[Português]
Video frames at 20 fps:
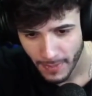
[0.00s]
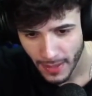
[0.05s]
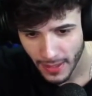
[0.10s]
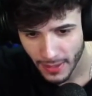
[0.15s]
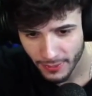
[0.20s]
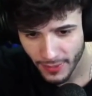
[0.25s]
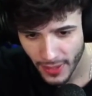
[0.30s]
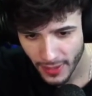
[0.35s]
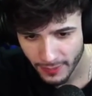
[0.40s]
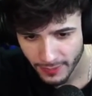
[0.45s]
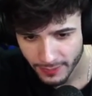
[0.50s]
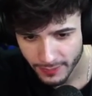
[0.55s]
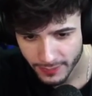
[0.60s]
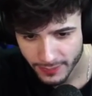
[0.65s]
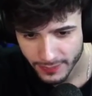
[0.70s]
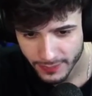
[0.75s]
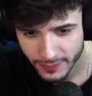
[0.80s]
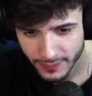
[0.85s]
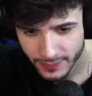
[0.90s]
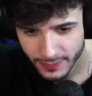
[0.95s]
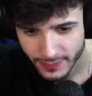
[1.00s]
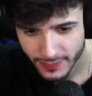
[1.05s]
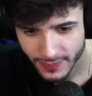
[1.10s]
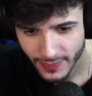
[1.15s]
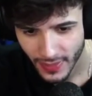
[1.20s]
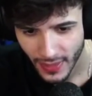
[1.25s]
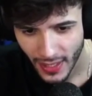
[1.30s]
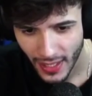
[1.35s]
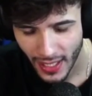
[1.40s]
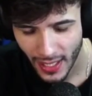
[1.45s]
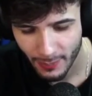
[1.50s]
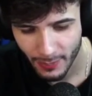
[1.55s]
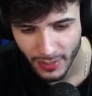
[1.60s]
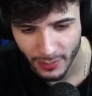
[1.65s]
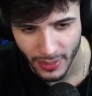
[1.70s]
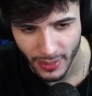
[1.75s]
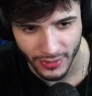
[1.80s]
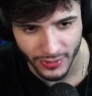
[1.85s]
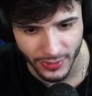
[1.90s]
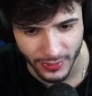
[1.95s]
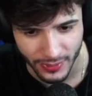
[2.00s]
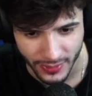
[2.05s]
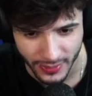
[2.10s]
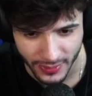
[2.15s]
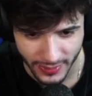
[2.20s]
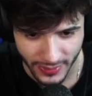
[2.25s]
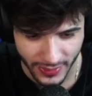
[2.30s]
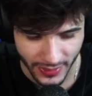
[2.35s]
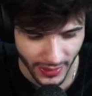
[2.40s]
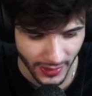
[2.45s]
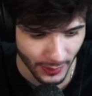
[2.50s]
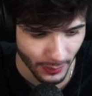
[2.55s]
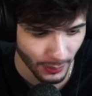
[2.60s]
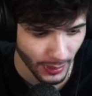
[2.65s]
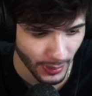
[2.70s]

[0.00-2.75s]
E ele vem. Ah, Babassu, você não